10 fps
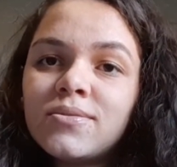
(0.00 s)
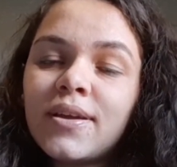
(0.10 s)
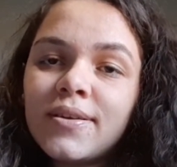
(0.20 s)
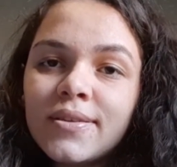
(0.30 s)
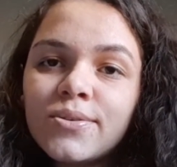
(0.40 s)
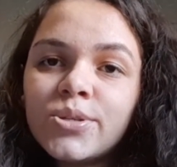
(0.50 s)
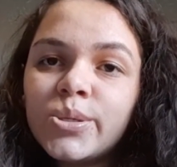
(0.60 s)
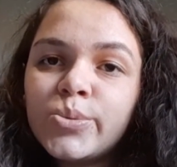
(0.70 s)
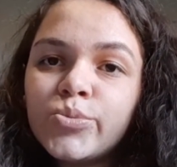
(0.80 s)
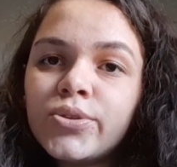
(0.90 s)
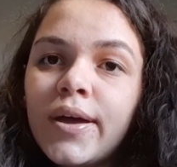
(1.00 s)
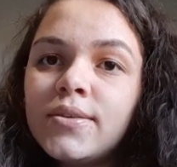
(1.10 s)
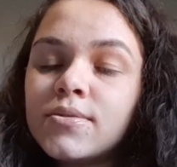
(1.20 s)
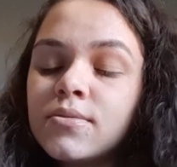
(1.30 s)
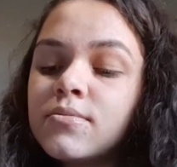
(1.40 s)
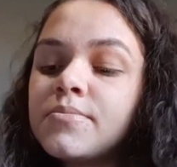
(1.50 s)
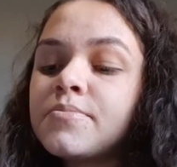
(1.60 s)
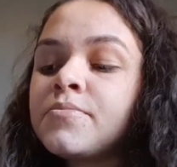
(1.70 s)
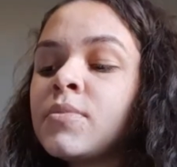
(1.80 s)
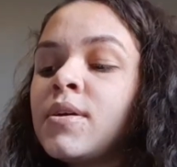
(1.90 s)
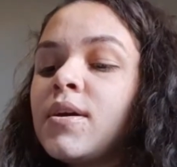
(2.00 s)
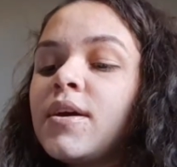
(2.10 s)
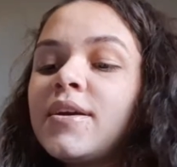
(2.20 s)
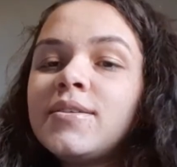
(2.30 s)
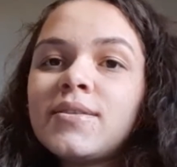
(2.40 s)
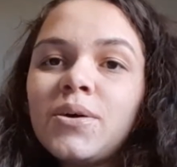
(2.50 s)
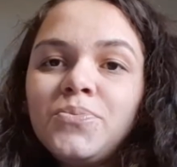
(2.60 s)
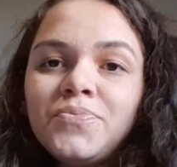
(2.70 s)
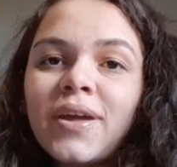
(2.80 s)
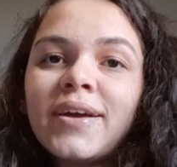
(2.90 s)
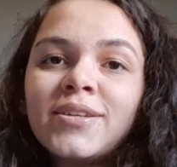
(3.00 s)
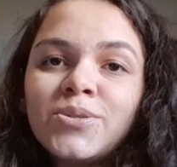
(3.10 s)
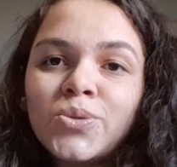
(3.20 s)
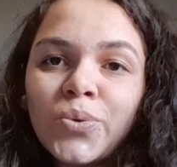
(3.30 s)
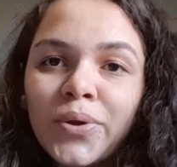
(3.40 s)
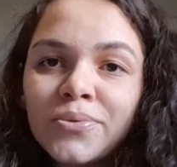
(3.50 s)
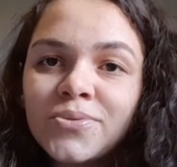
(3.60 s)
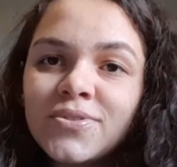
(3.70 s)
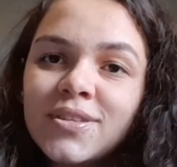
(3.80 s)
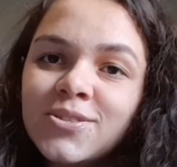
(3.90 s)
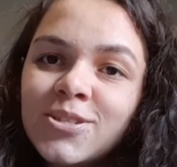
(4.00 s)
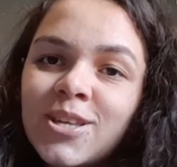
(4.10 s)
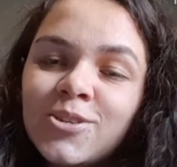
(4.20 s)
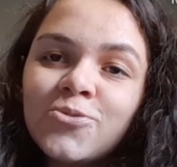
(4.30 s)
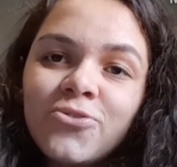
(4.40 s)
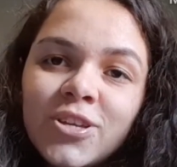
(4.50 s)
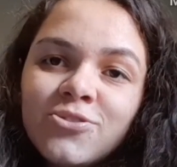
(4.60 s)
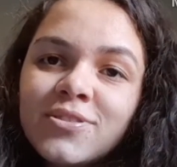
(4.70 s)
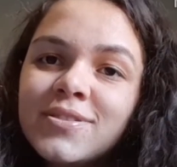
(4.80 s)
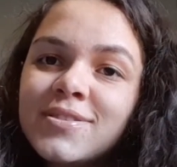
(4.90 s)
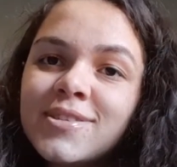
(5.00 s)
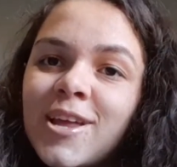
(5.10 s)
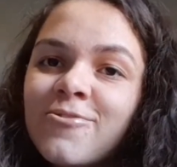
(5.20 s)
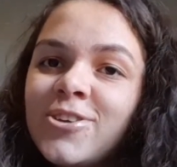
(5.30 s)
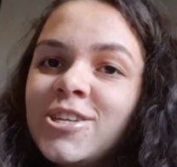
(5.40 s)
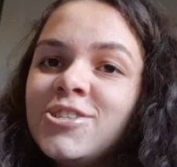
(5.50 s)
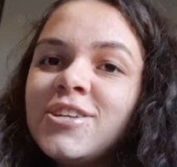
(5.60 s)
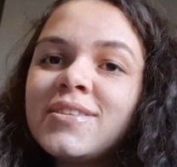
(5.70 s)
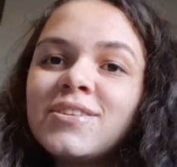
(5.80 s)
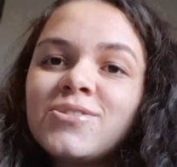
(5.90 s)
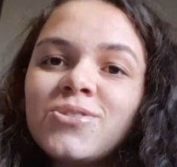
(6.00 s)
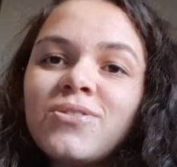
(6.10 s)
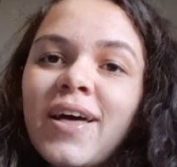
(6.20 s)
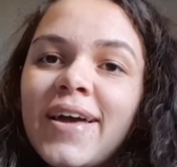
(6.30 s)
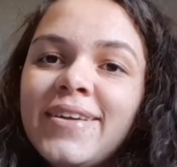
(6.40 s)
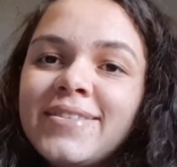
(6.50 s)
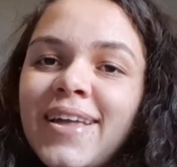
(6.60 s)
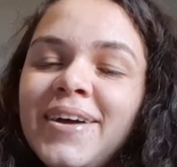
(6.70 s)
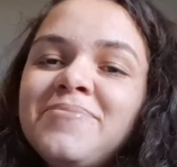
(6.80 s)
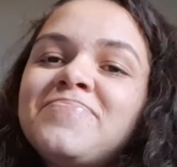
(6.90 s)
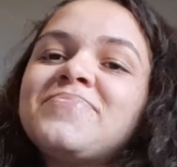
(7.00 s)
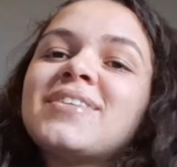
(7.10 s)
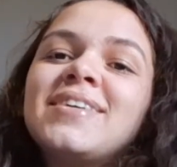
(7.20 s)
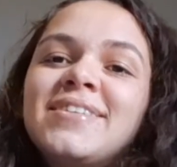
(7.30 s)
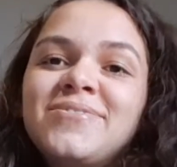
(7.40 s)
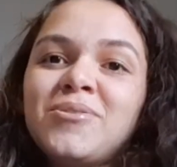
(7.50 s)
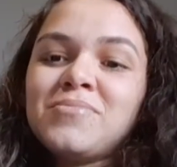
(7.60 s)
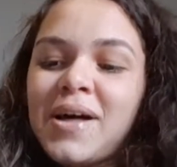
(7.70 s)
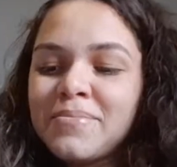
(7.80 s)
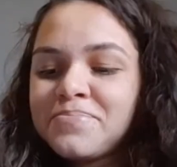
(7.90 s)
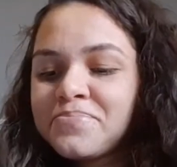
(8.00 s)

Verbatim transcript: Eu tenho que dar um jeito de mudar isso. Então, aqui estou eu. Se vocês gostaram do vídeo, se inscreve aí, já deixa seu like, tá? E vamos lá.